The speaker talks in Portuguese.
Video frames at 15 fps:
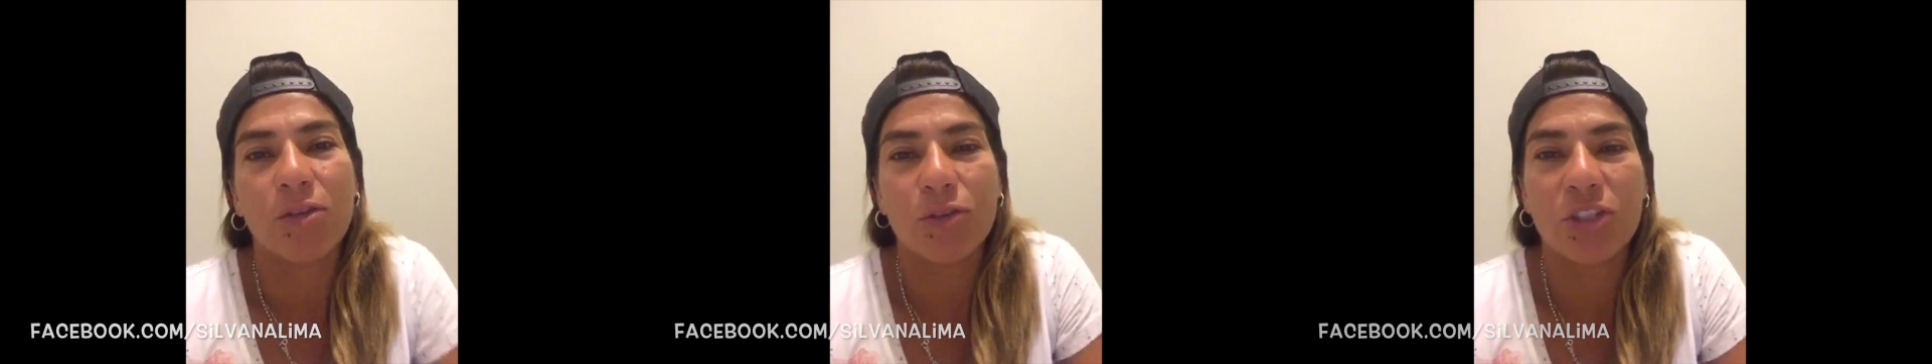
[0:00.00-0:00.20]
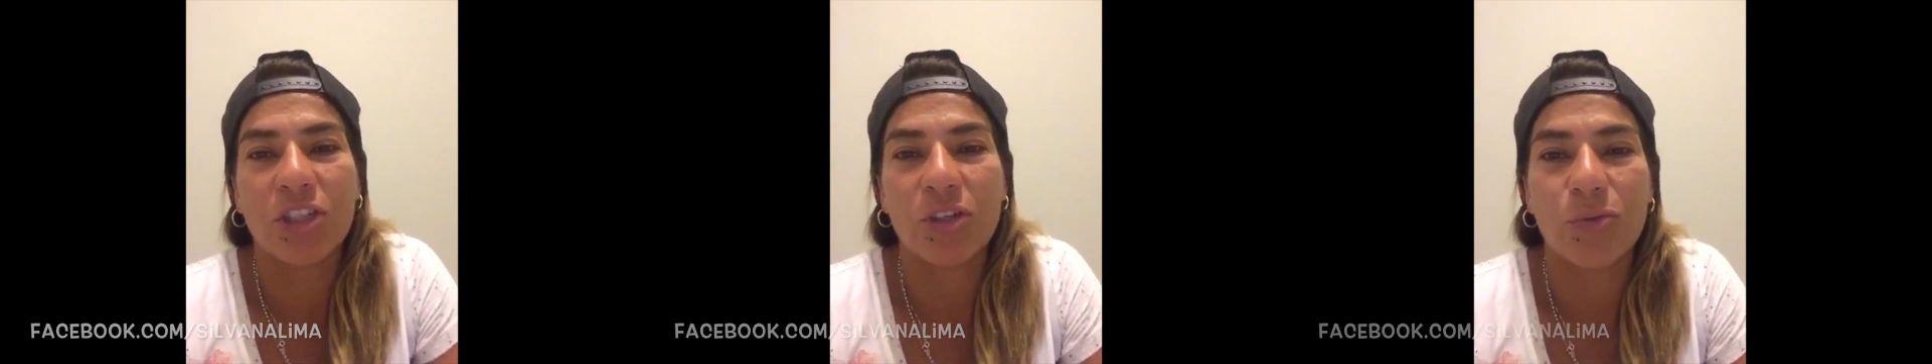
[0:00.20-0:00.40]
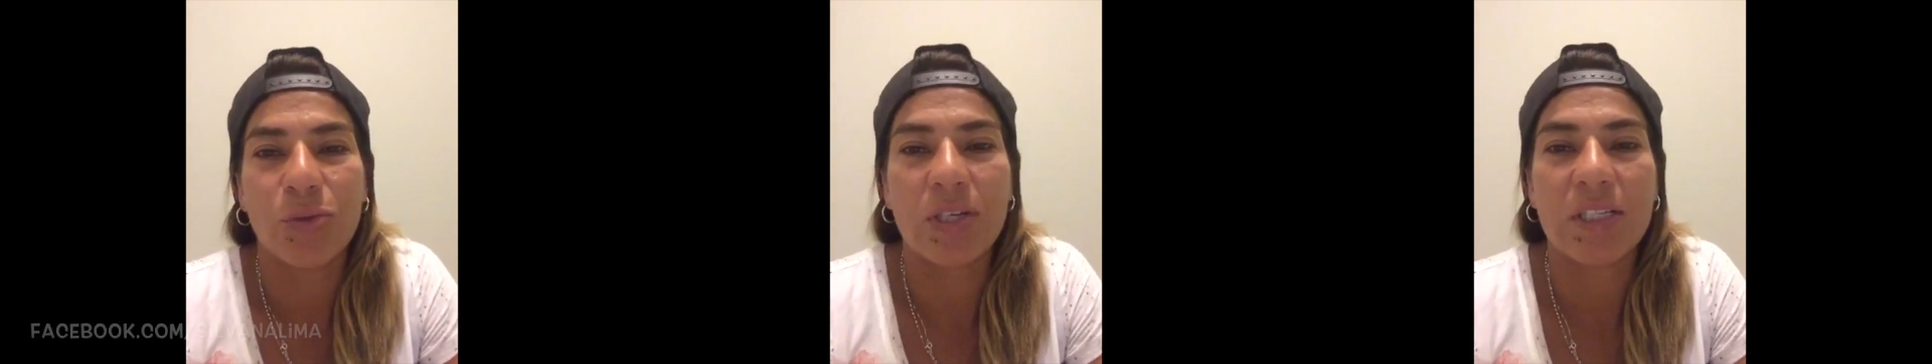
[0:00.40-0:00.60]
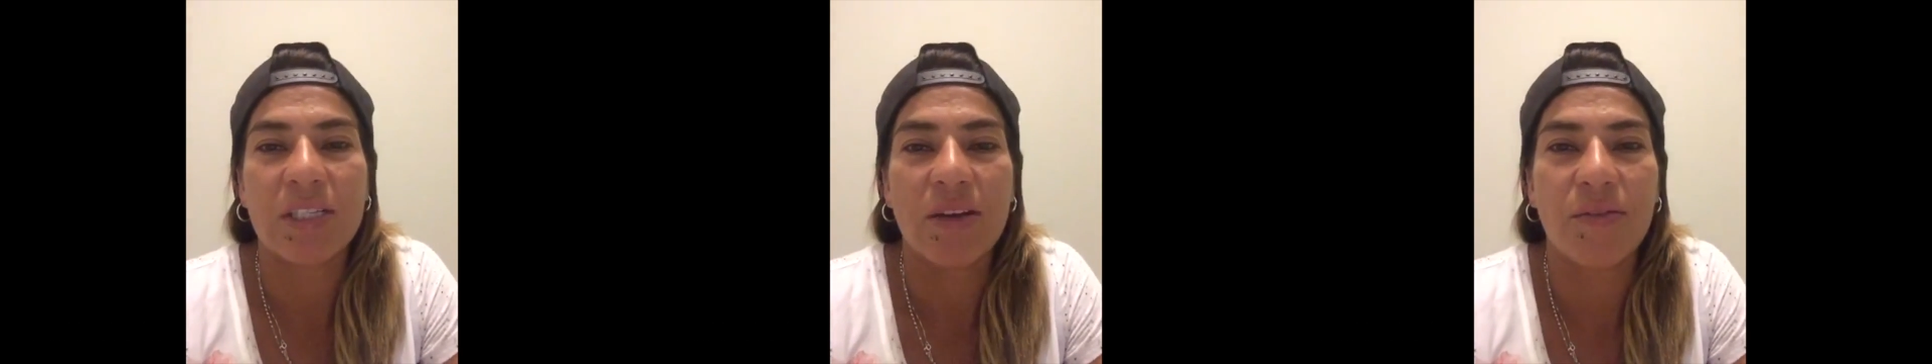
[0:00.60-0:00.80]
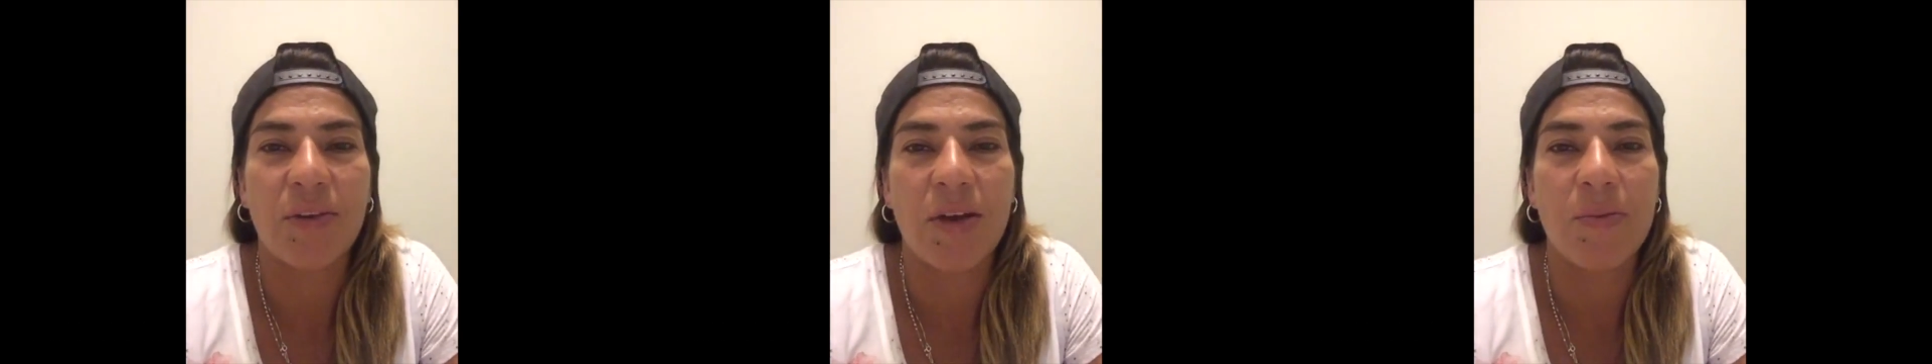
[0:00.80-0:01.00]
continuando
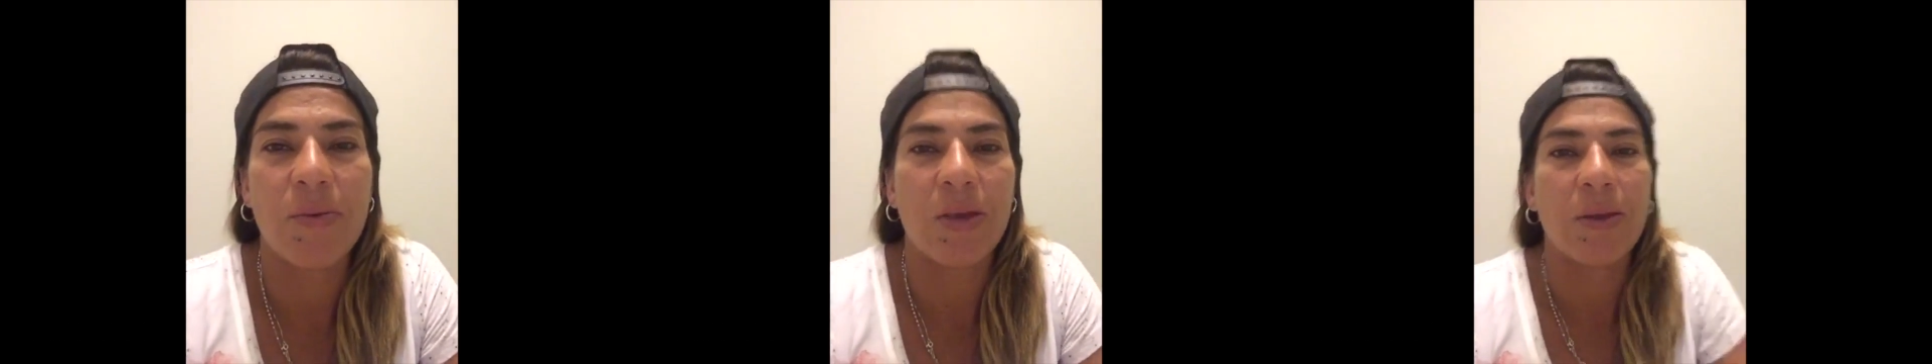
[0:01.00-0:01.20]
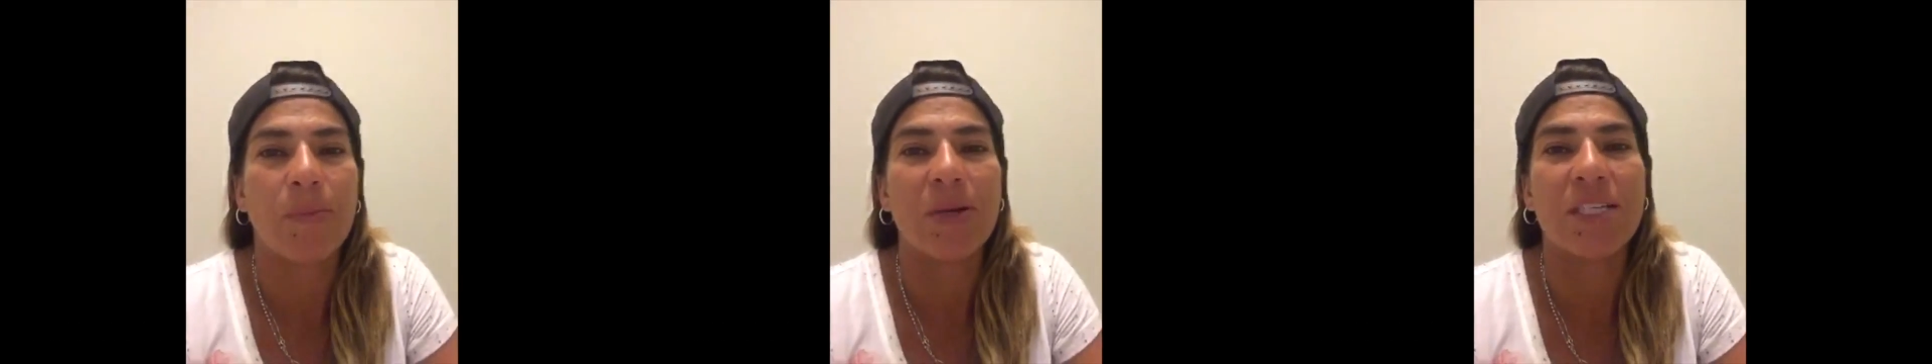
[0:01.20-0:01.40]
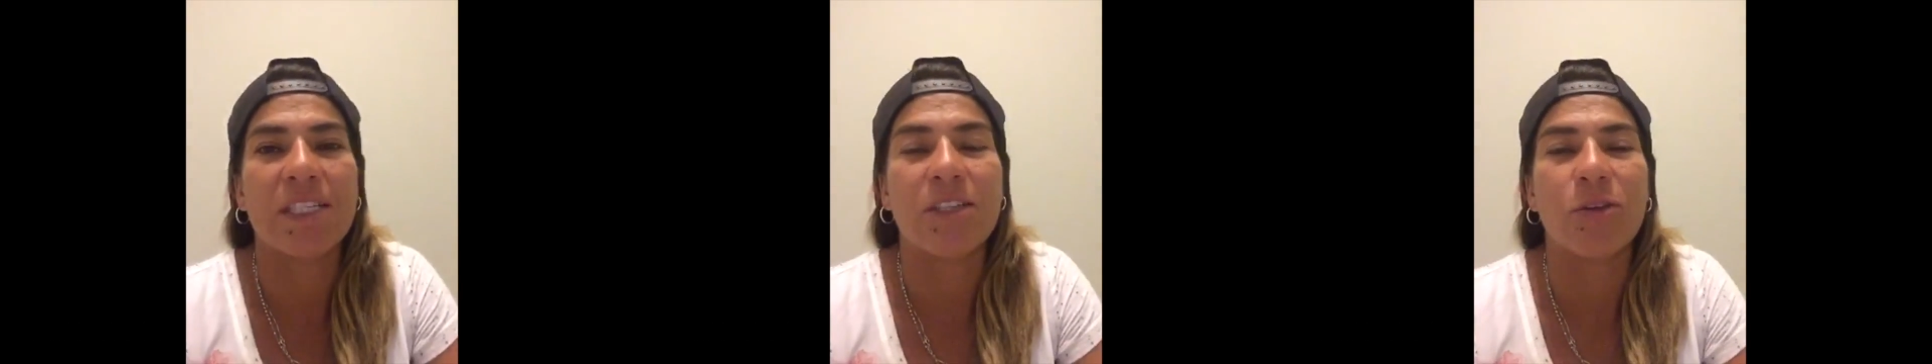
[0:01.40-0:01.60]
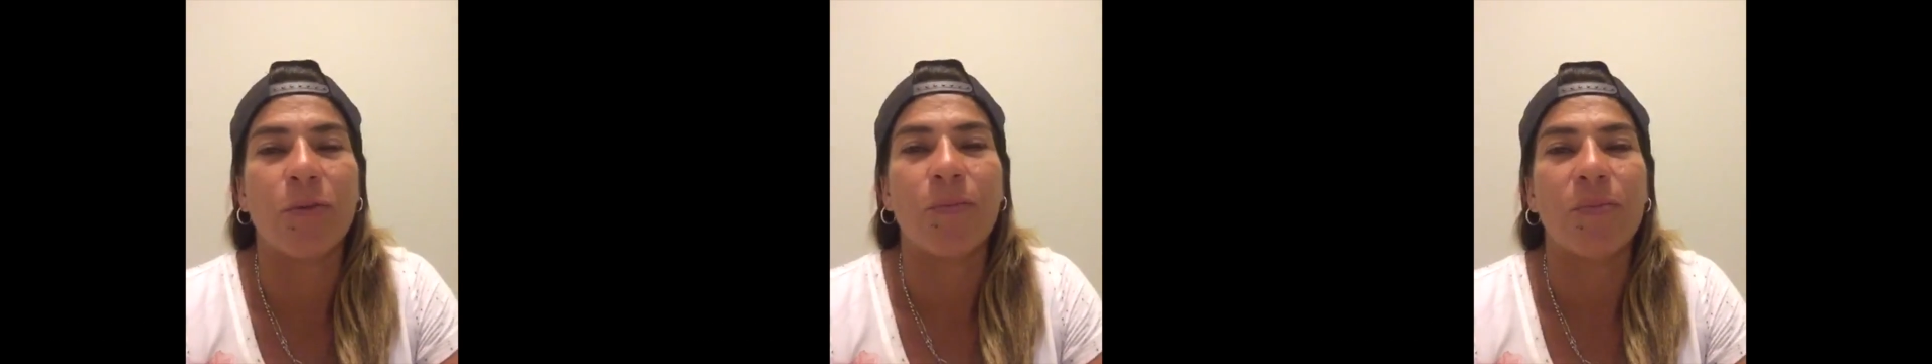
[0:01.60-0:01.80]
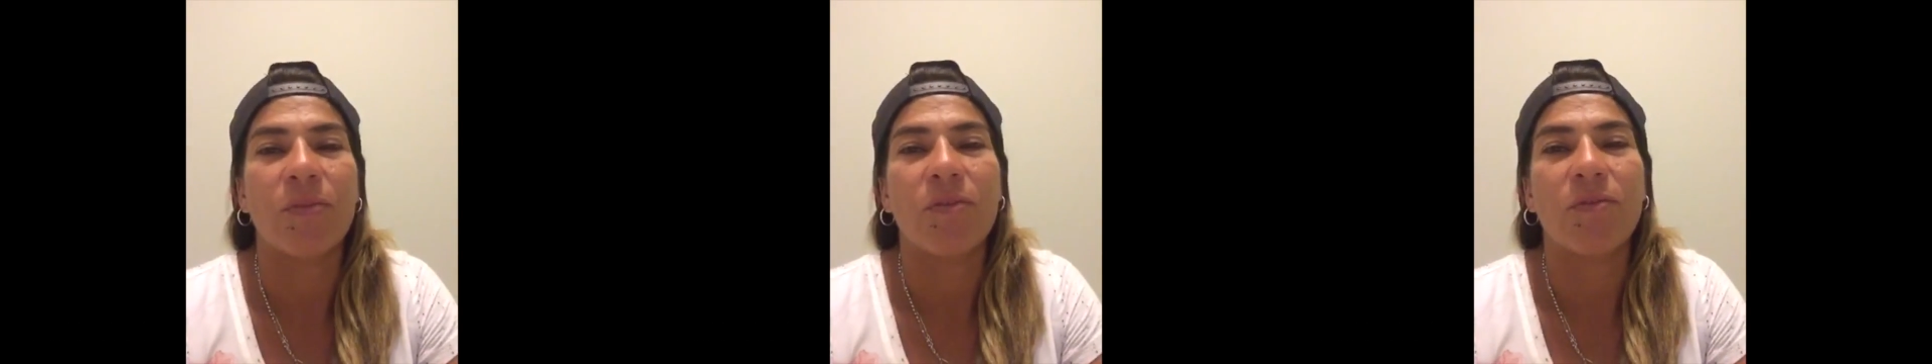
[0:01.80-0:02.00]
essa vibe aí, Brasil.
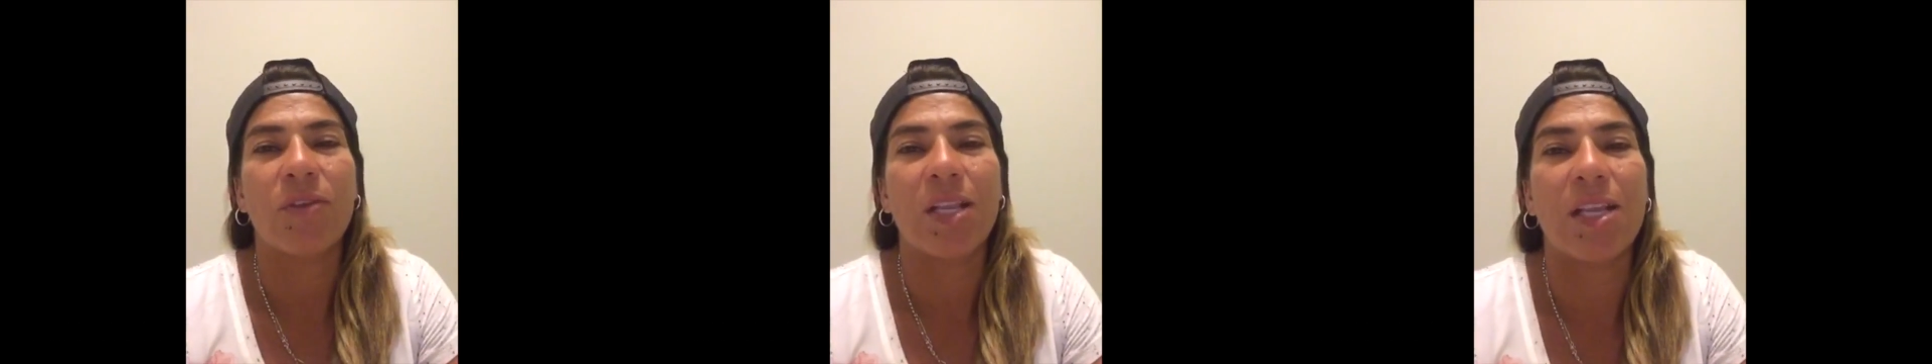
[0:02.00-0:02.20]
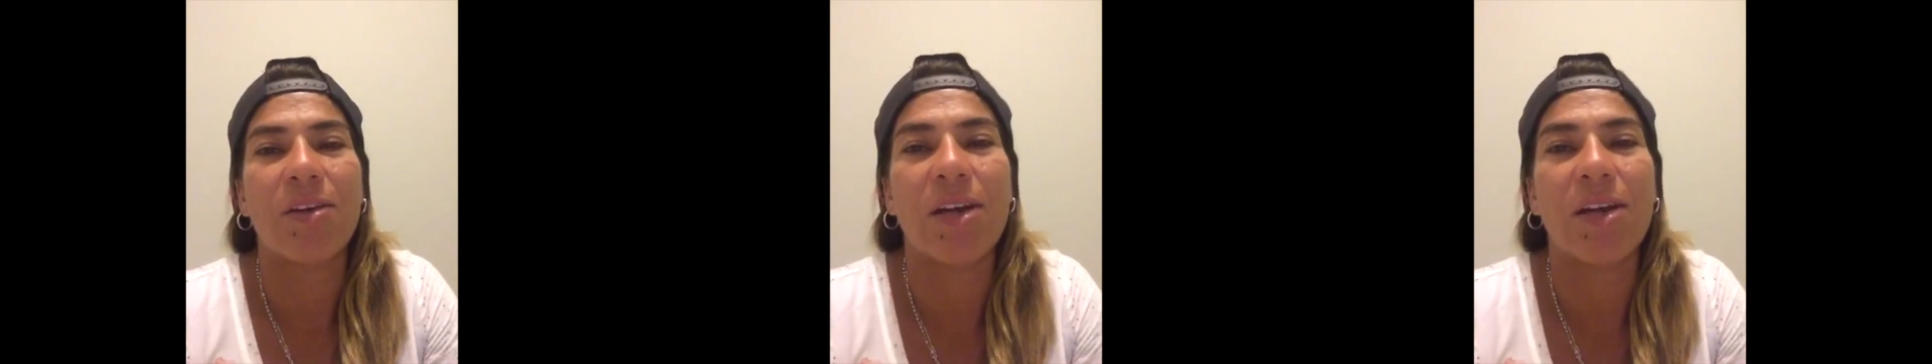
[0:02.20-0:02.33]
Valeu,